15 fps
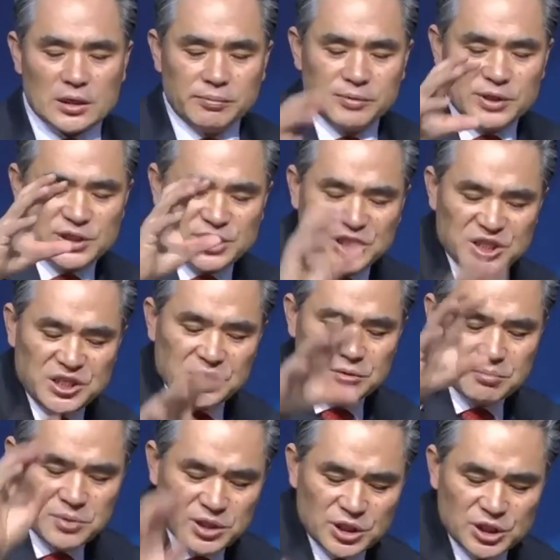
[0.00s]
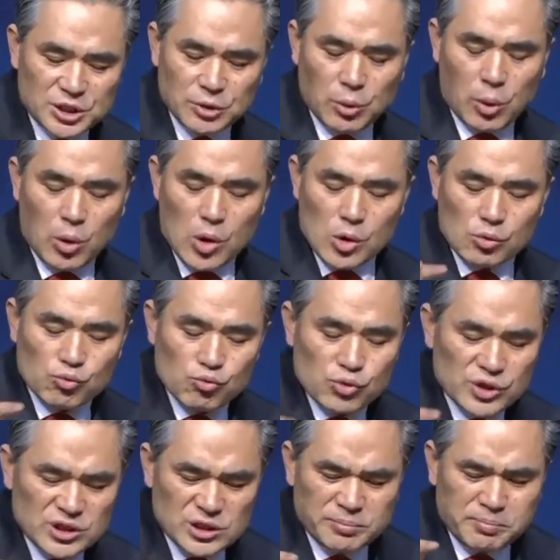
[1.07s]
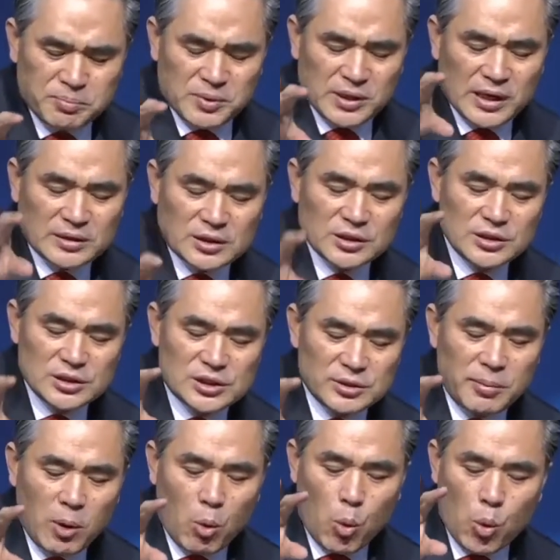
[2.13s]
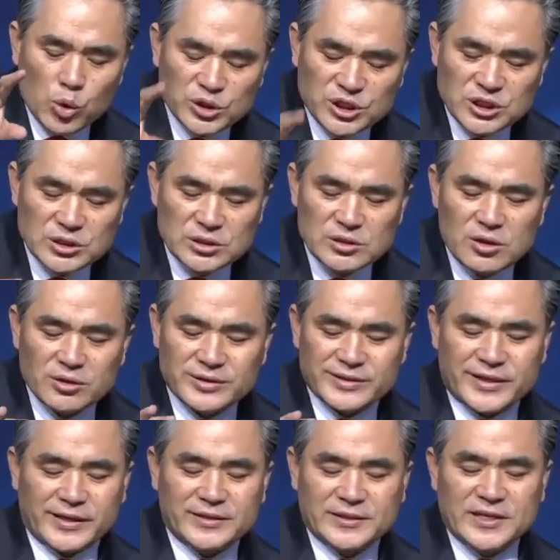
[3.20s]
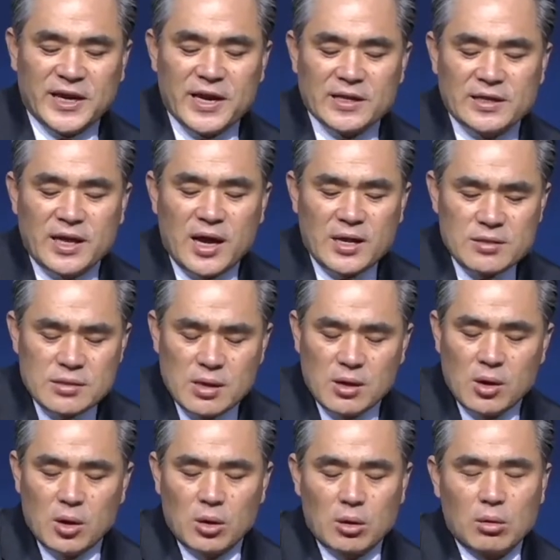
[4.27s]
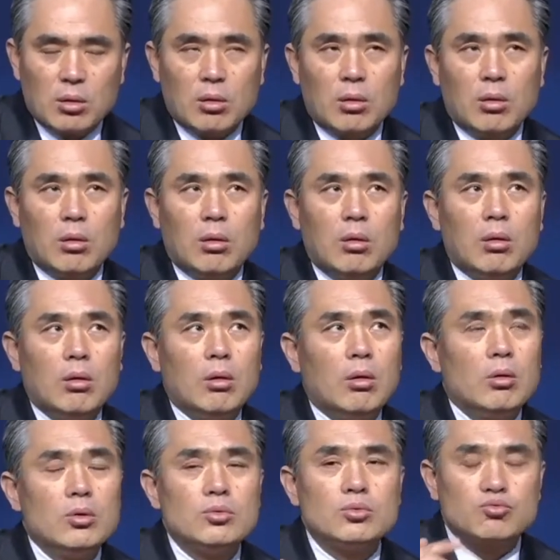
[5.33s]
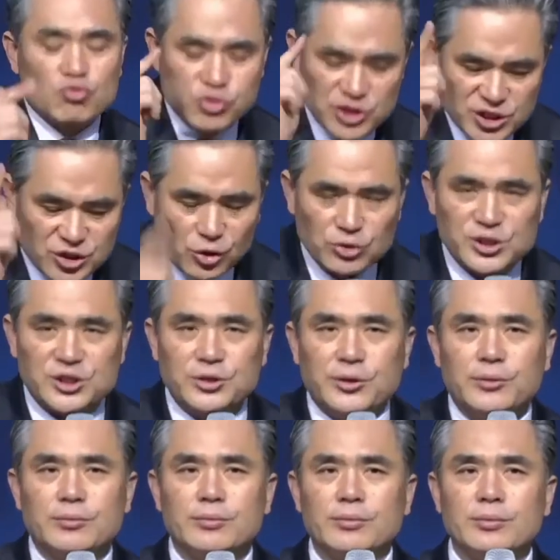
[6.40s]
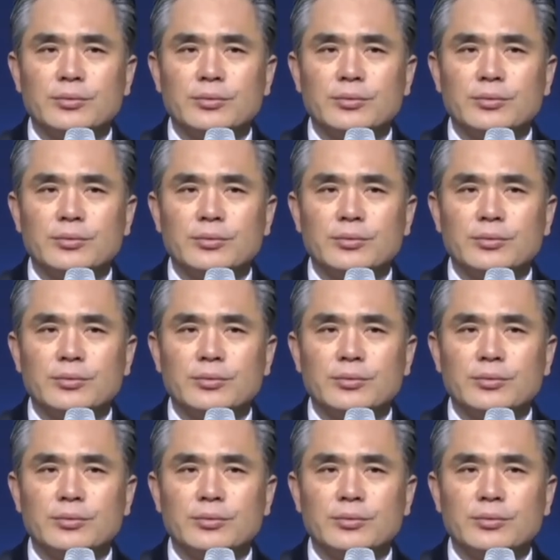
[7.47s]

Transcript: 그분이 친히 움직이시고 우리 집 같은 집에 오시는 것 자체에 대한 어, 군인 정신이에요.